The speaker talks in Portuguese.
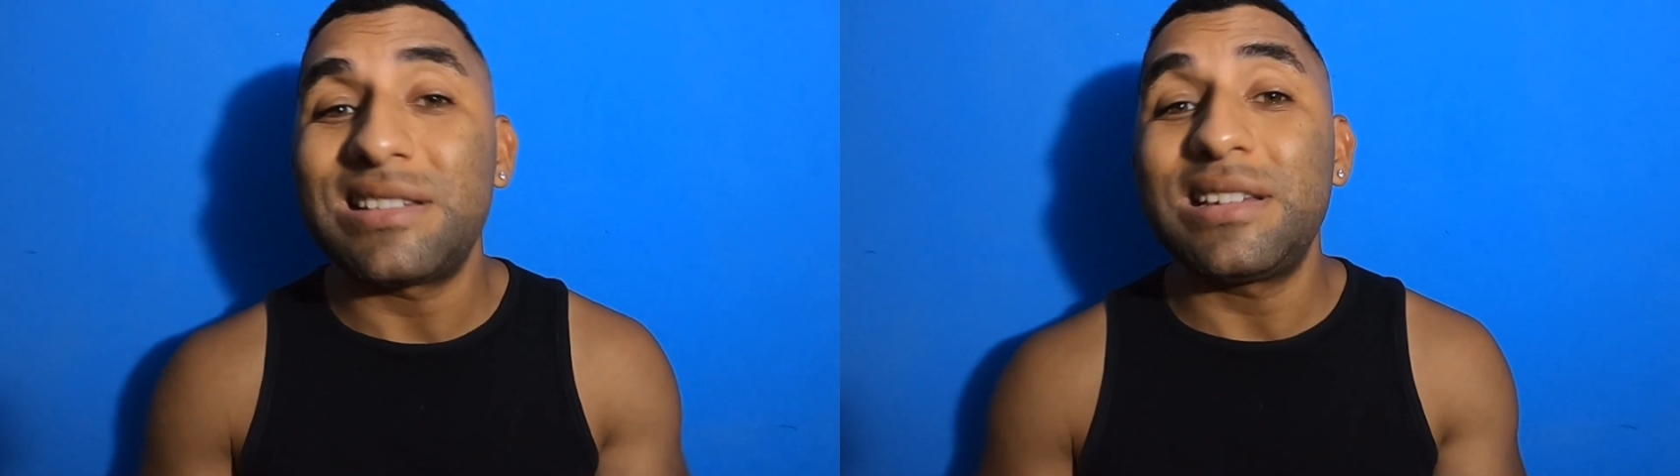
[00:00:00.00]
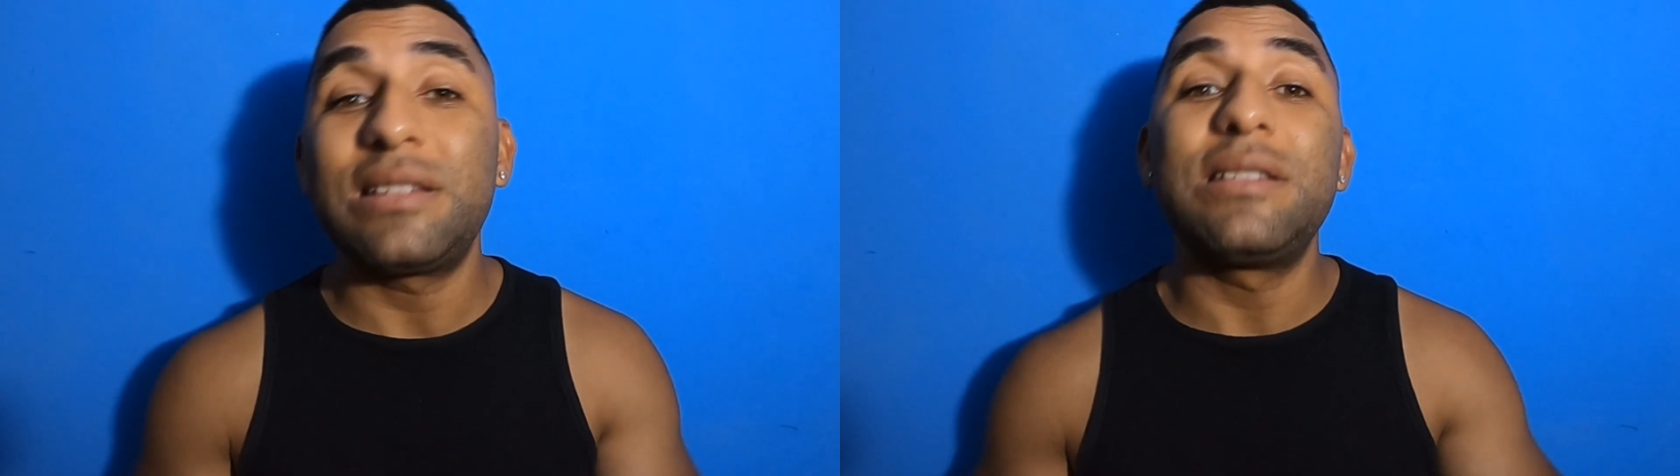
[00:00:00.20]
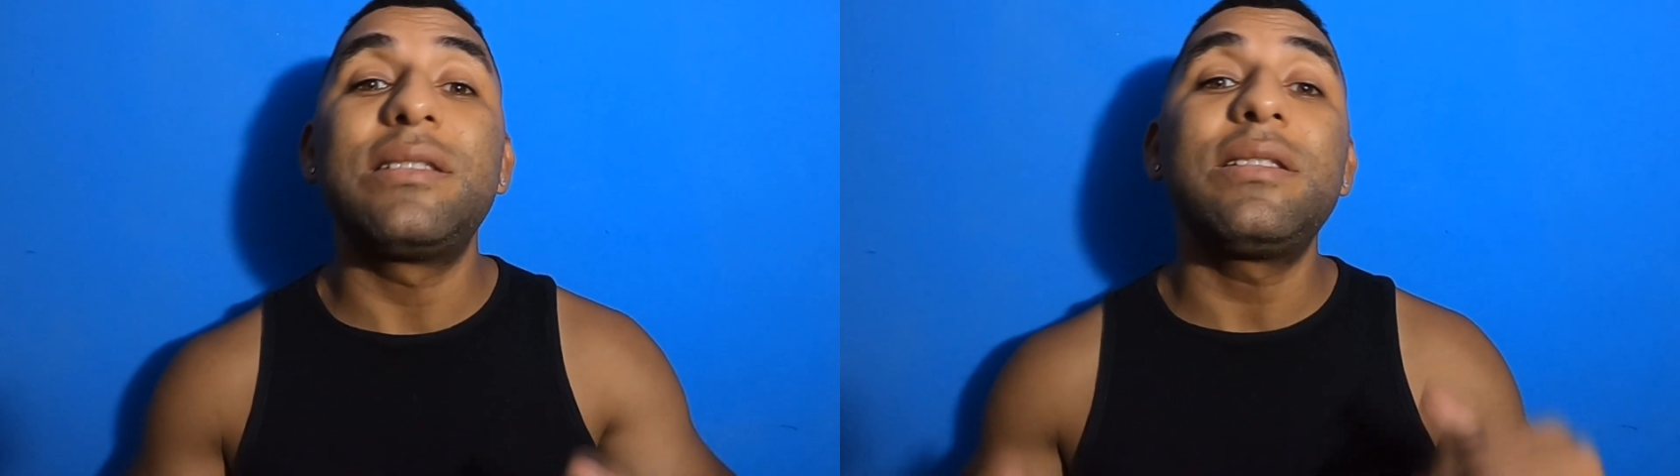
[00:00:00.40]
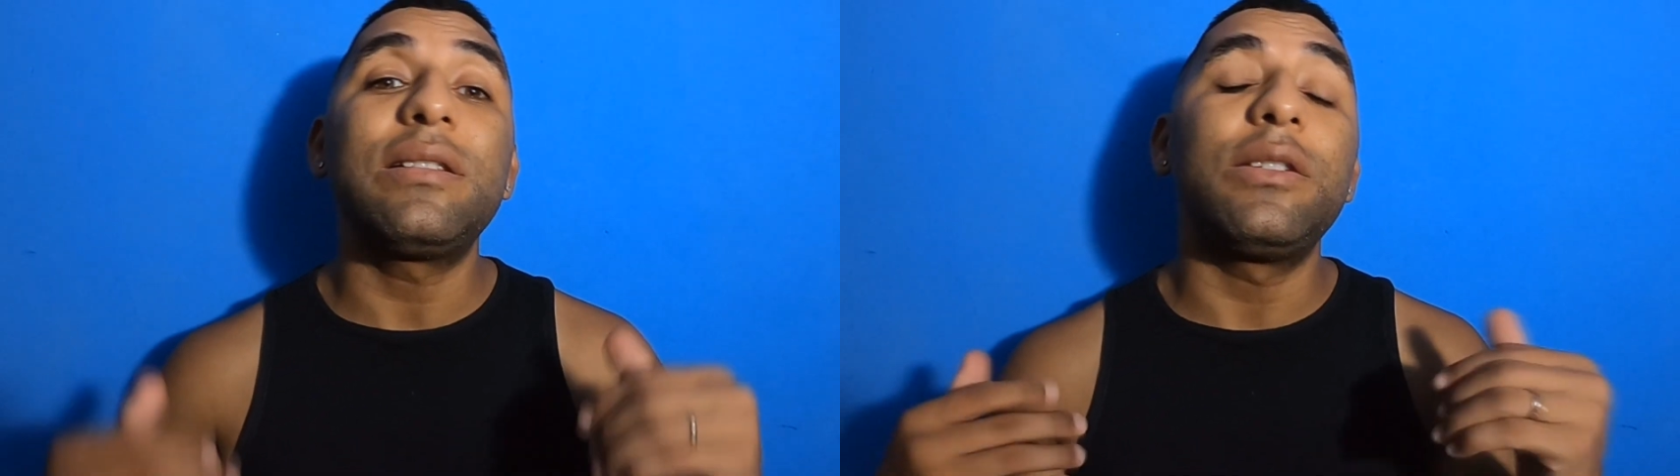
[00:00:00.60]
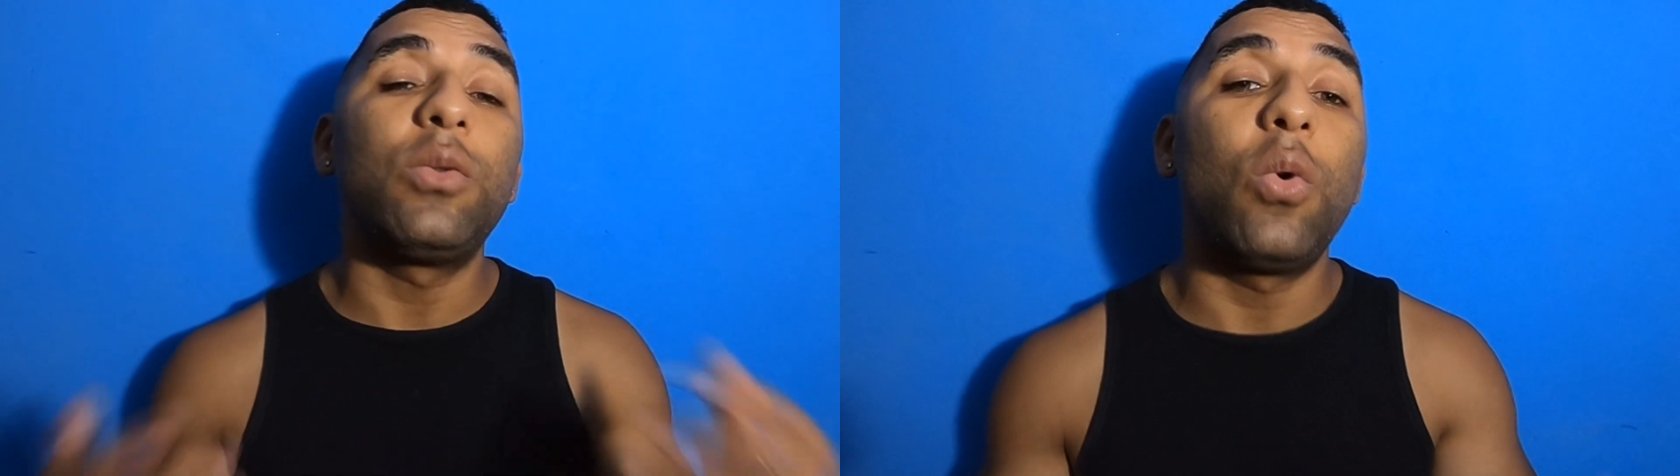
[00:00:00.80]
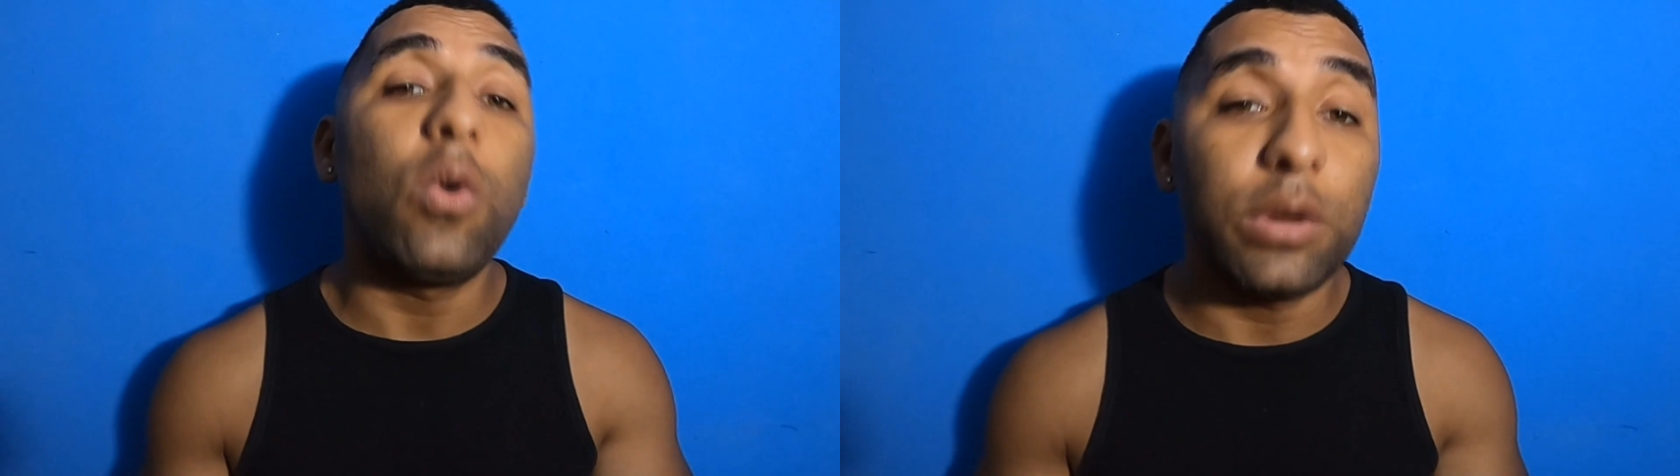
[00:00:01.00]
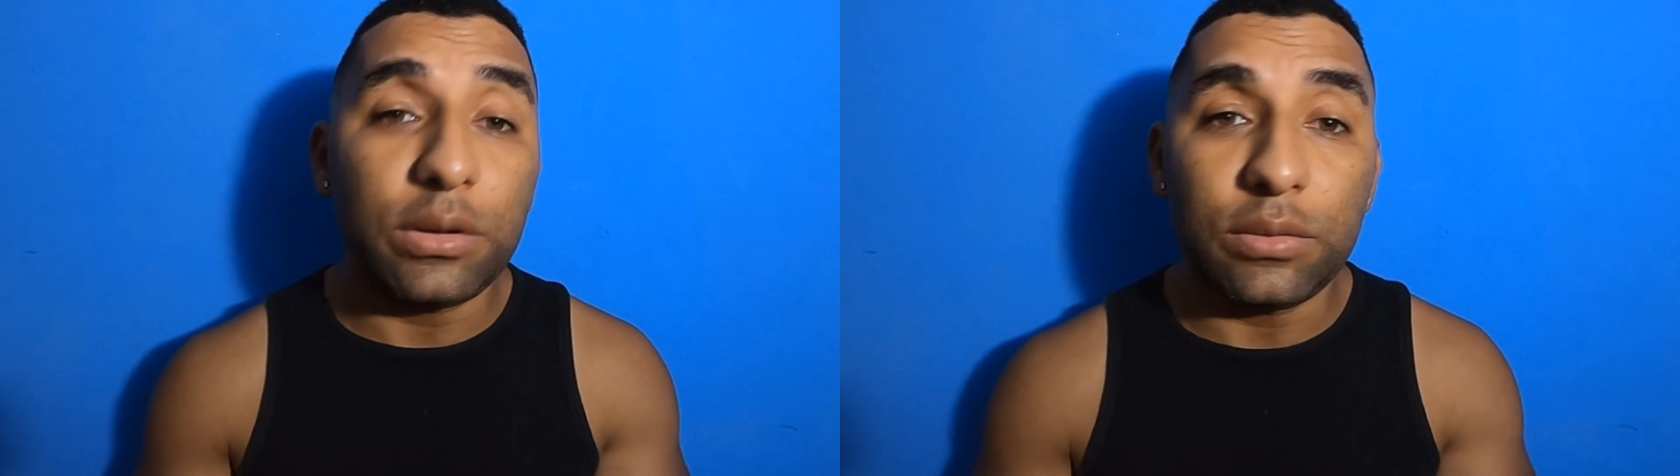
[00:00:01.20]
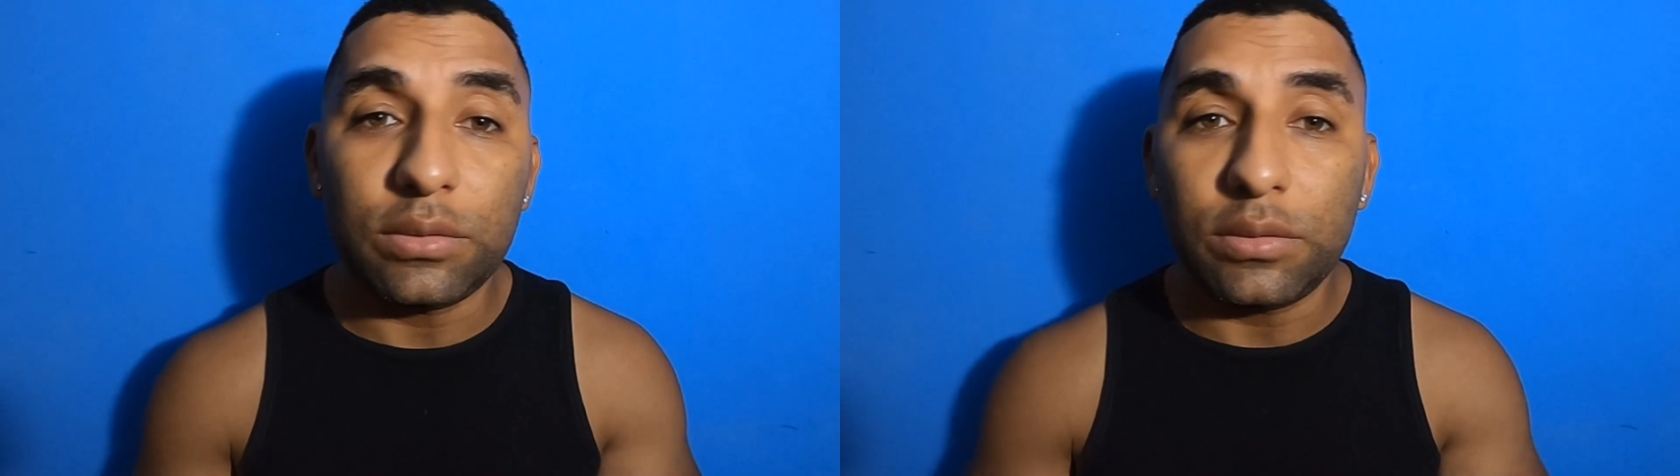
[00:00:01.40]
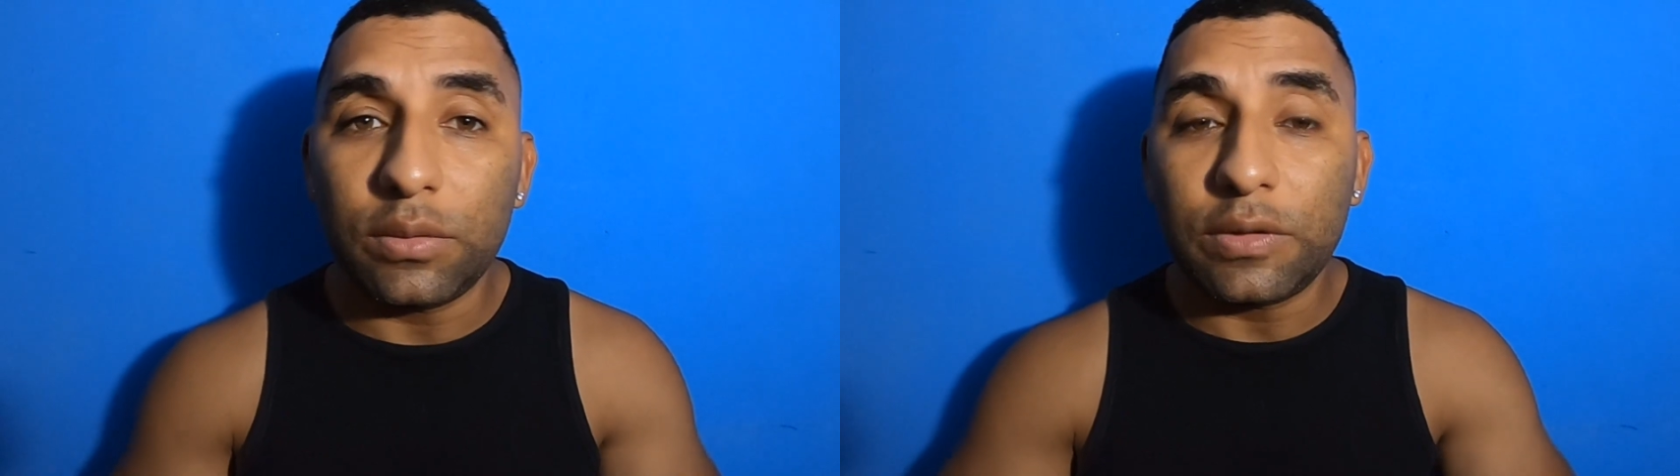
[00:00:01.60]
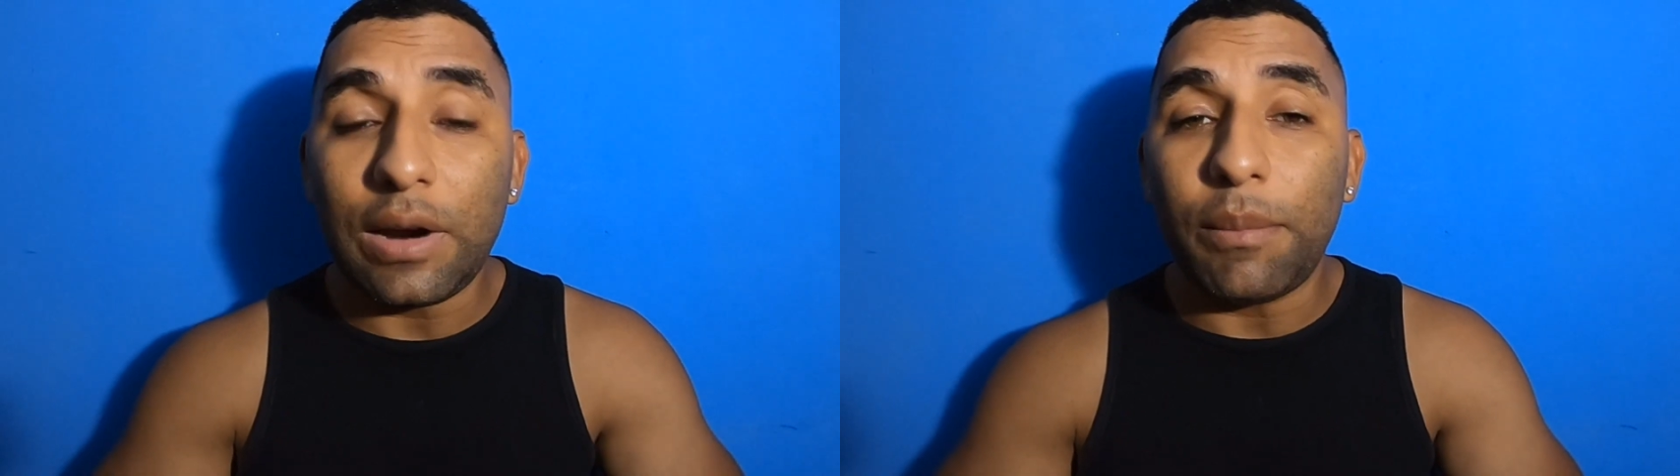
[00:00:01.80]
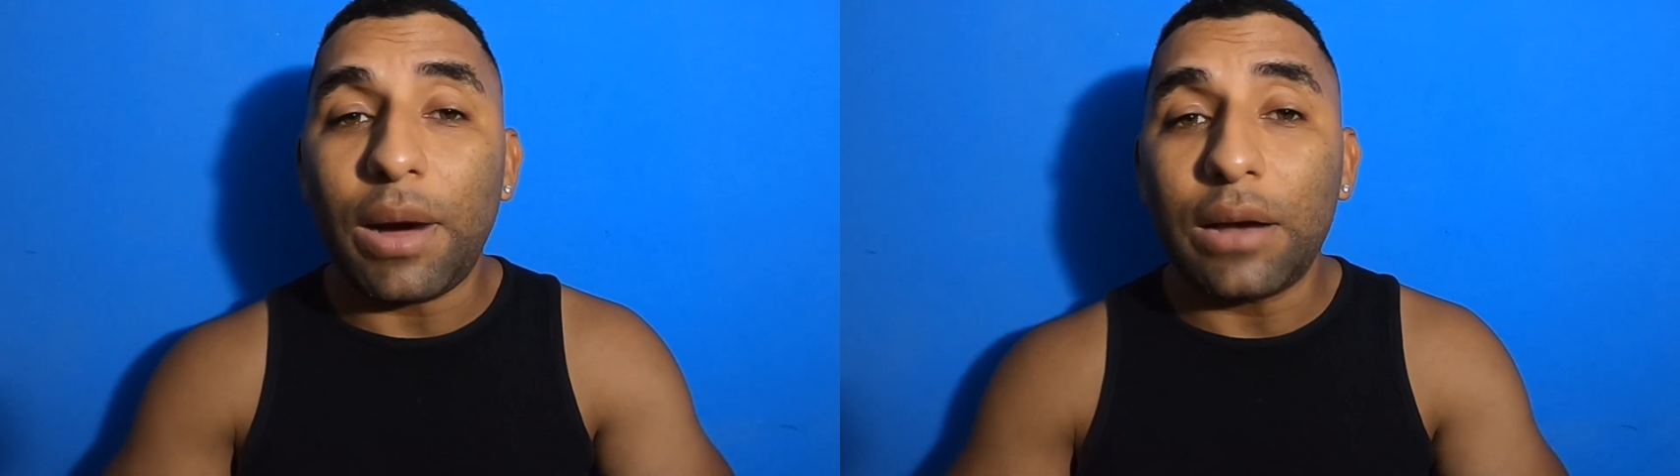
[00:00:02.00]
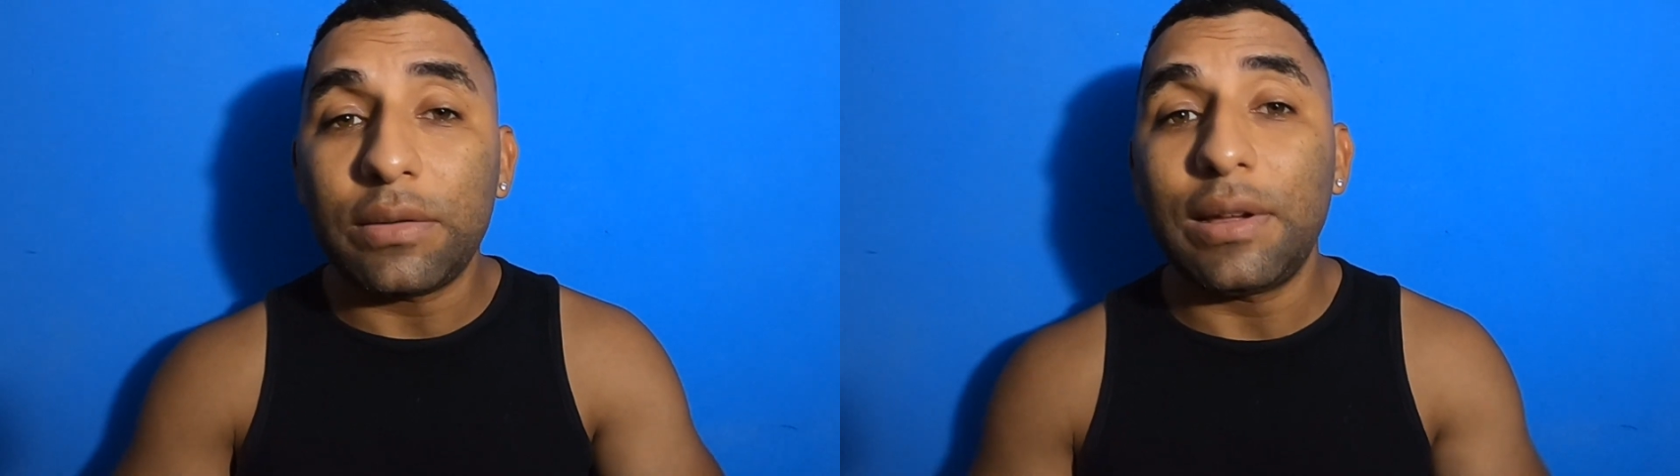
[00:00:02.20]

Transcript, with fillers: dizer que se desligou né, do, do, dos trabalhos,